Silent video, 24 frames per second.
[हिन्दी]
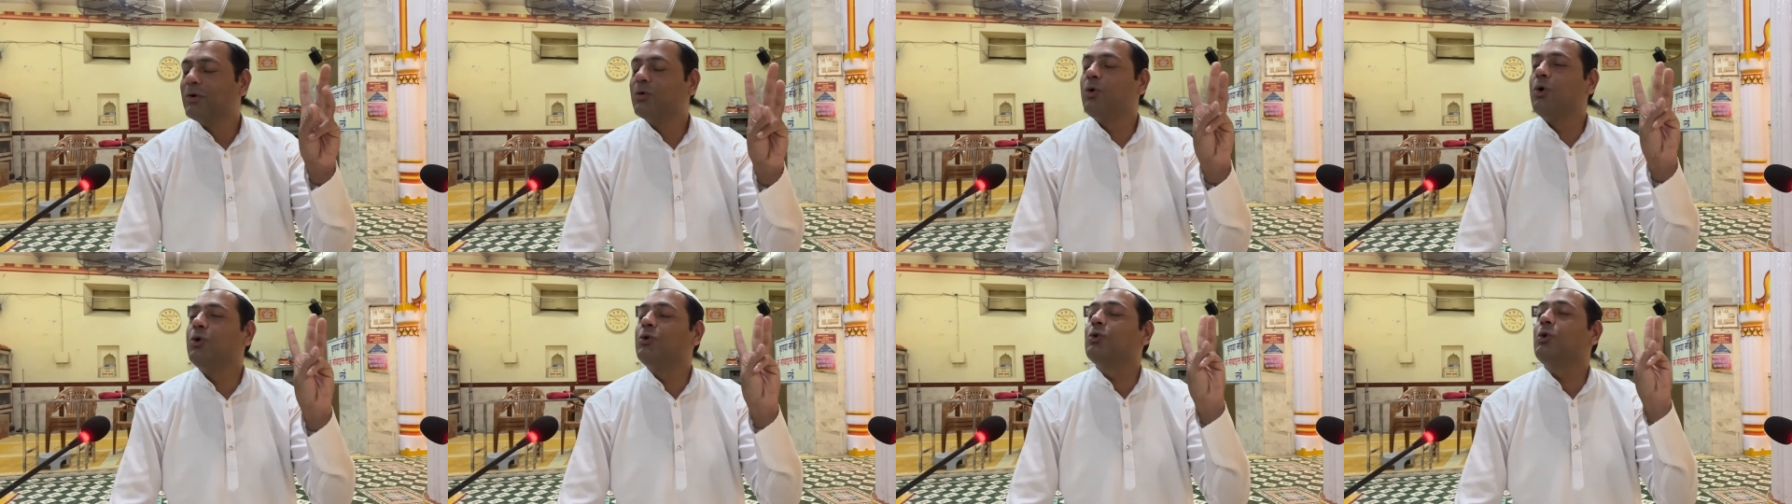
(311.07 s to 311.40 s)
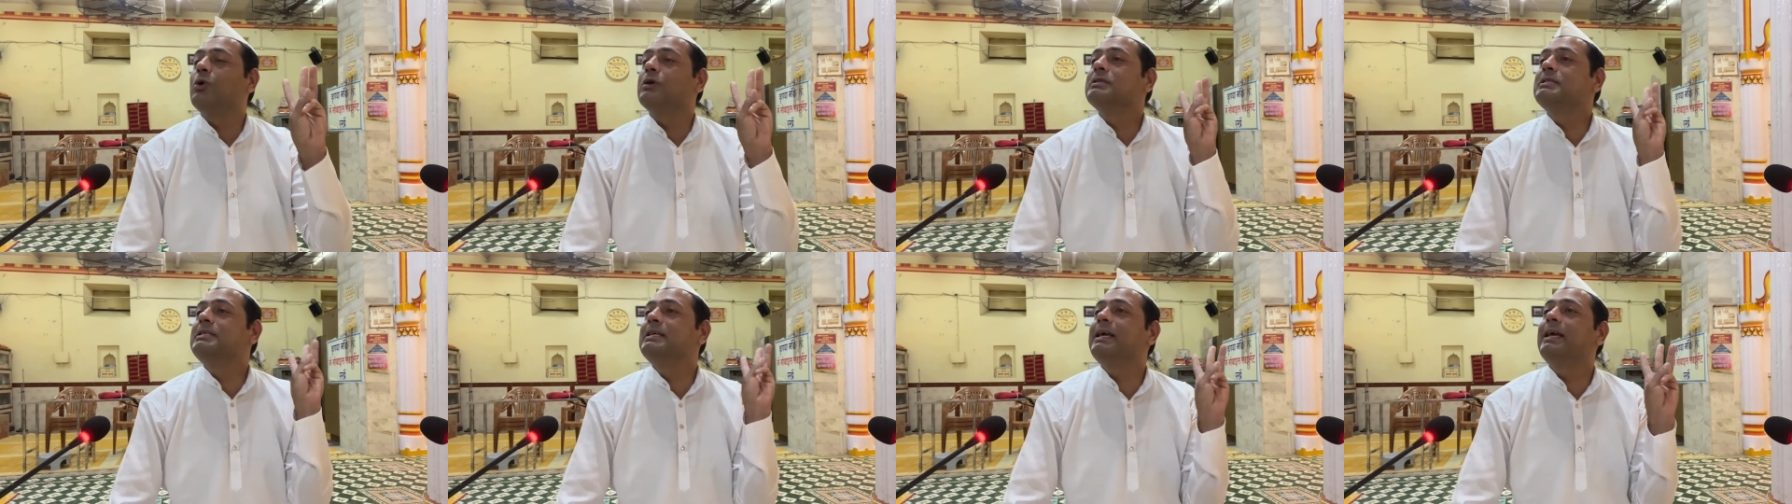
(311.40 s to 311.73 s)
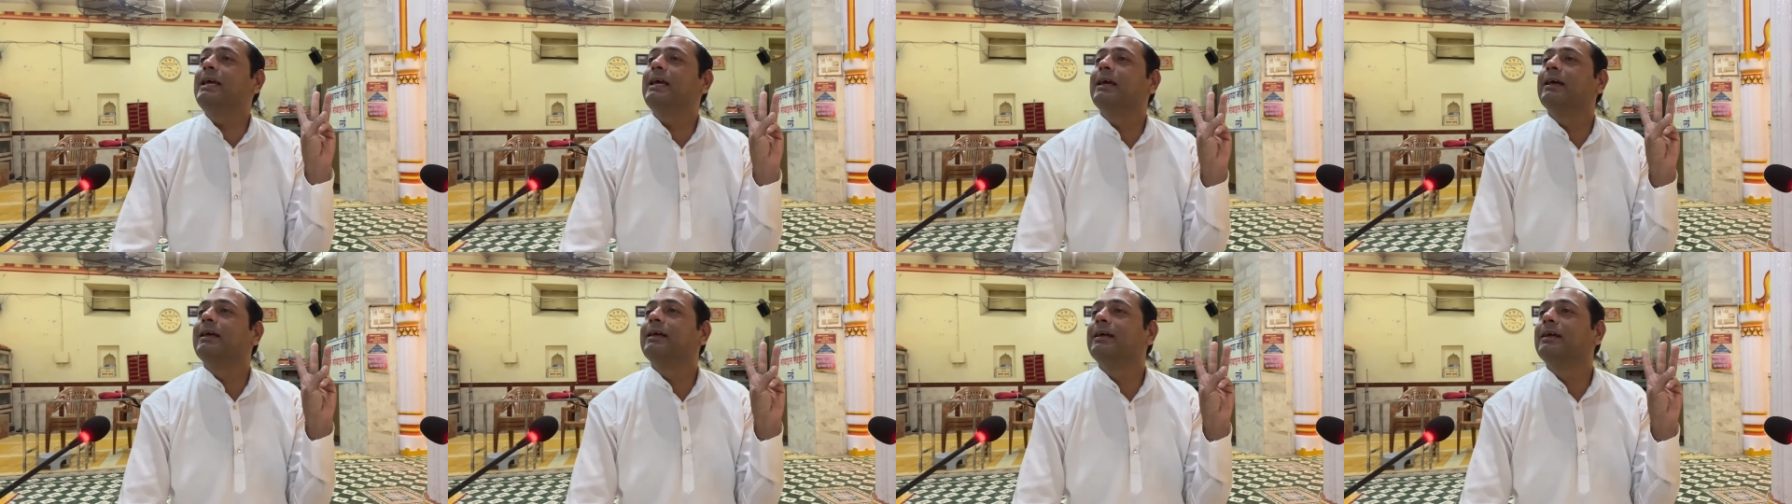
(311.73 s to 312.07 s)
कौन कौन सी
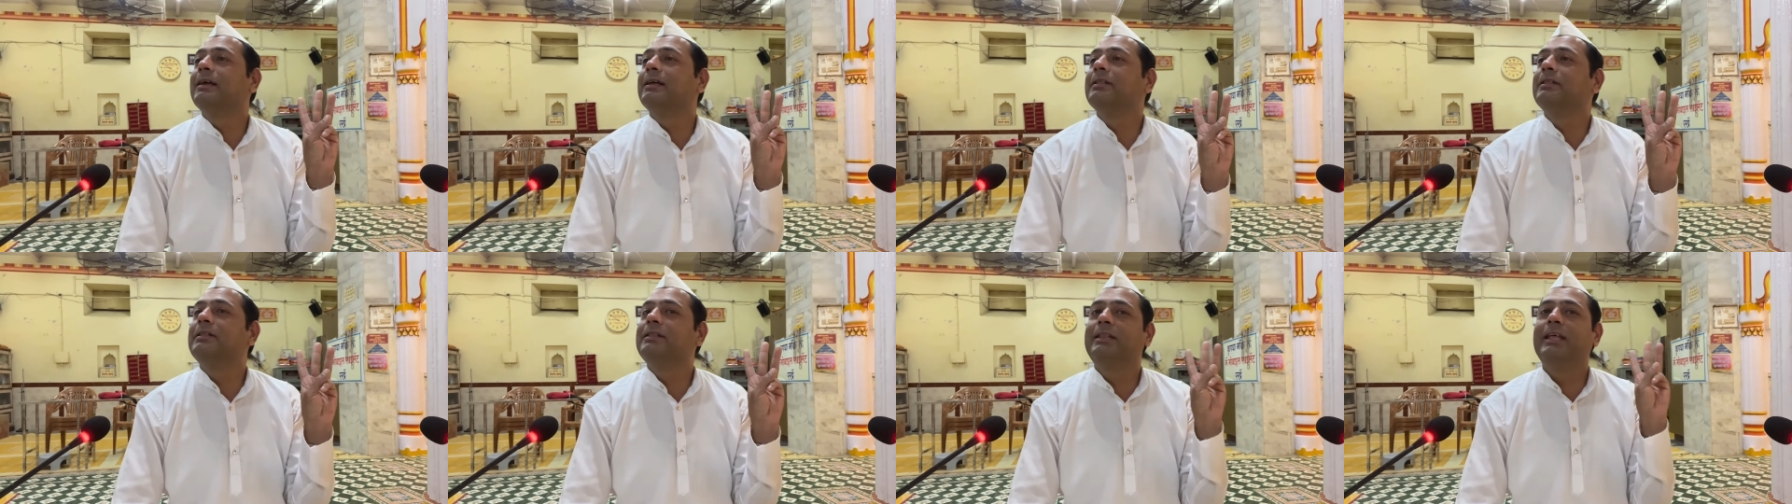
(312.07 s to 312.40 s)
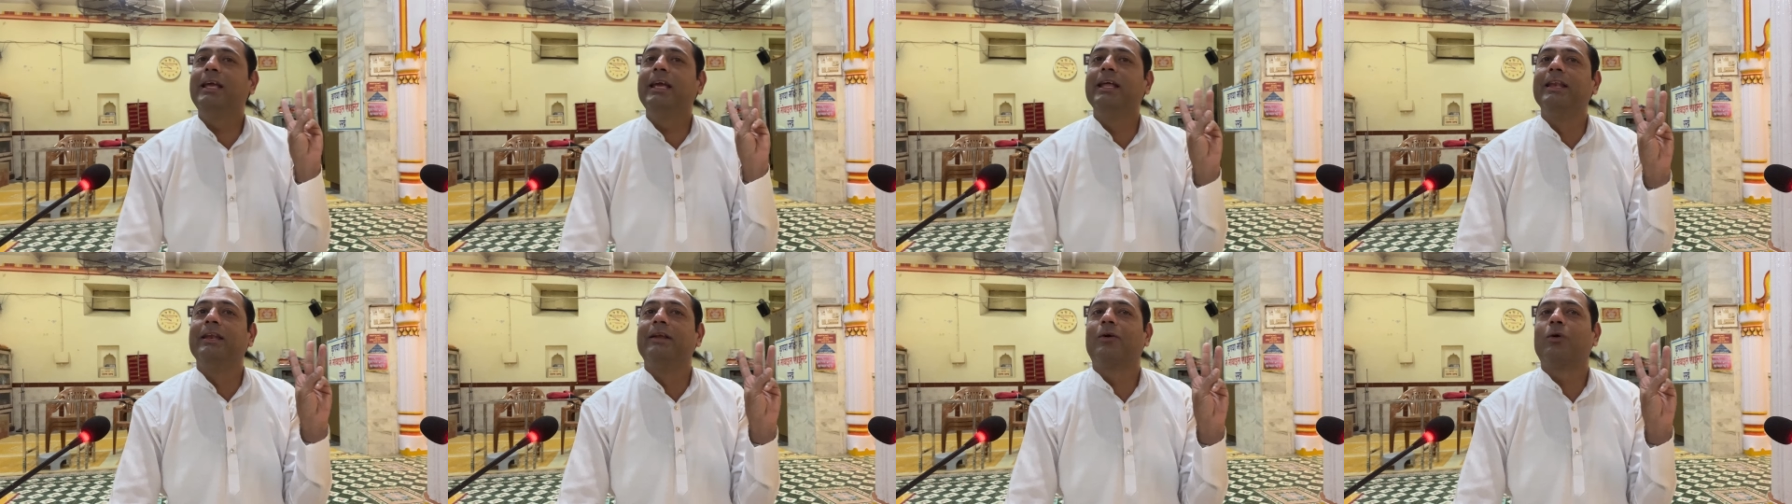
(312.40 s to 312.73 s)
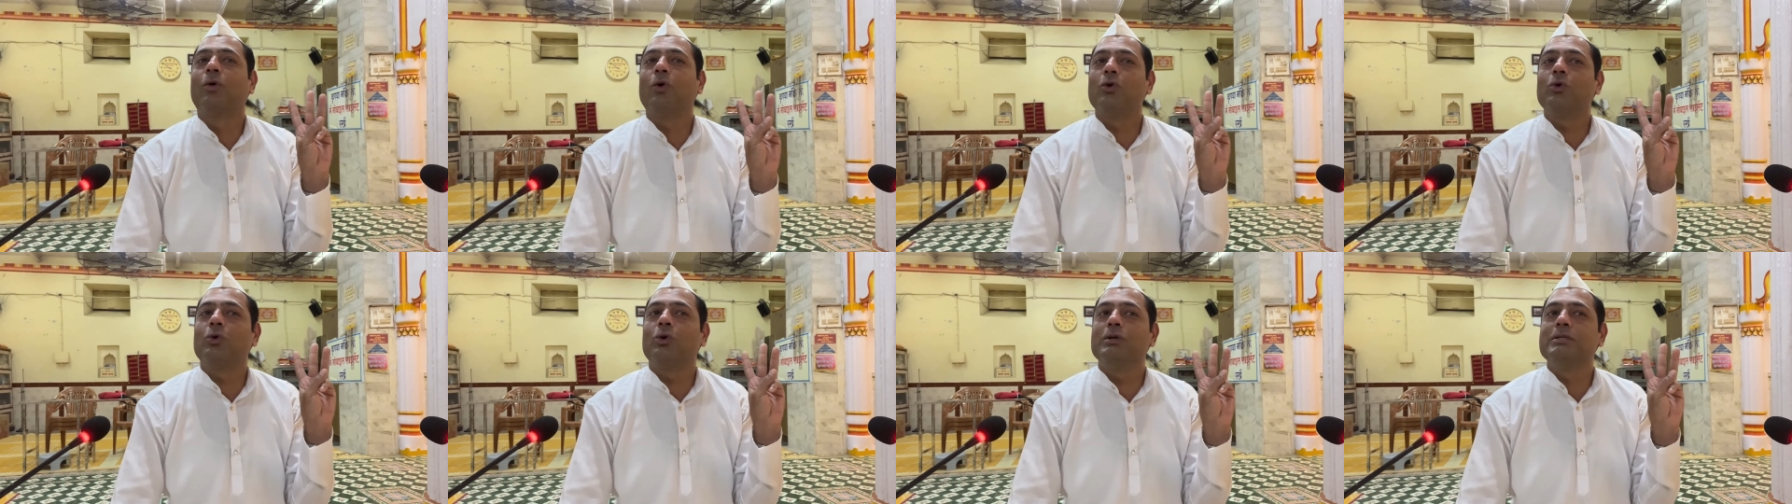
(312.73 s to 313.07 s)
तीन
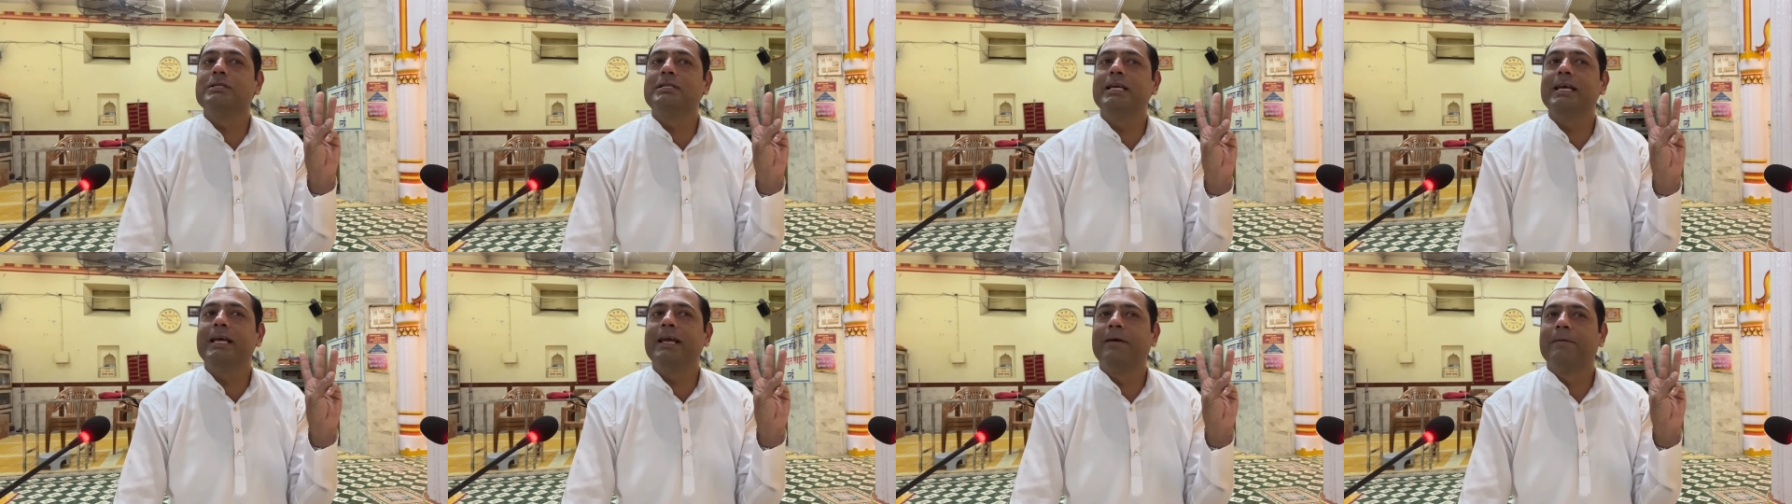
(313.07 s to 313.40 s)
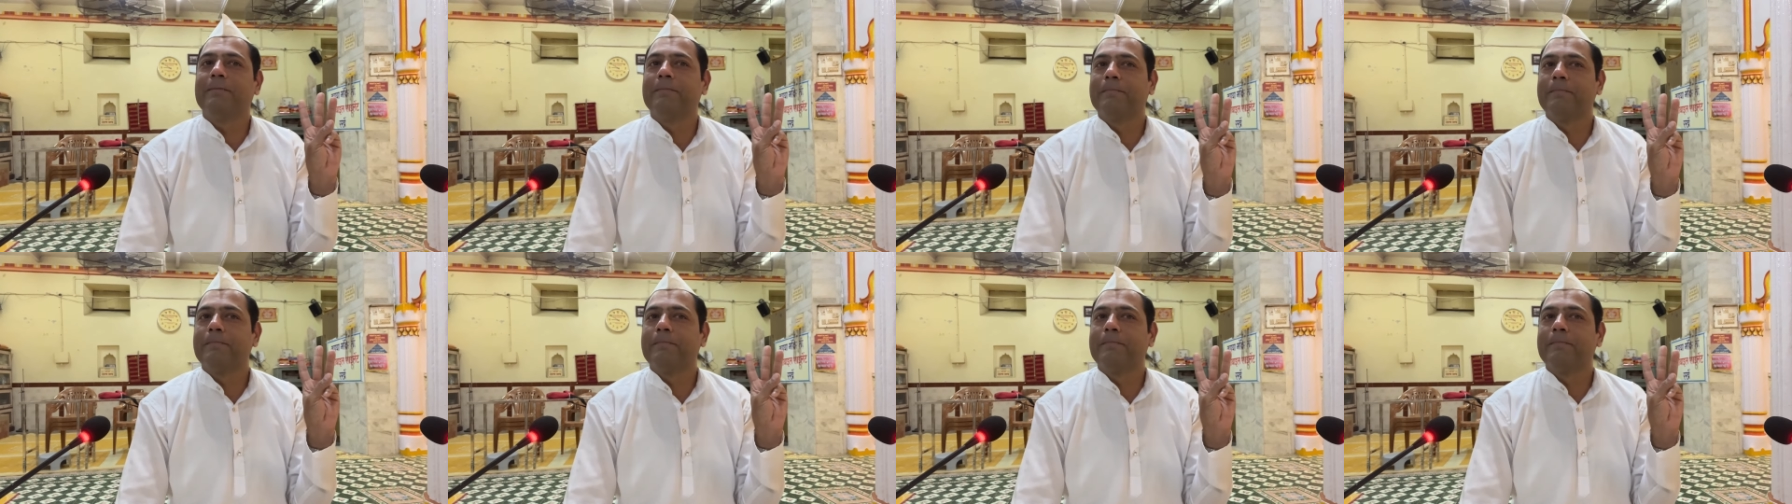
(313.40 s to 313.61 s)
कौन कौन सी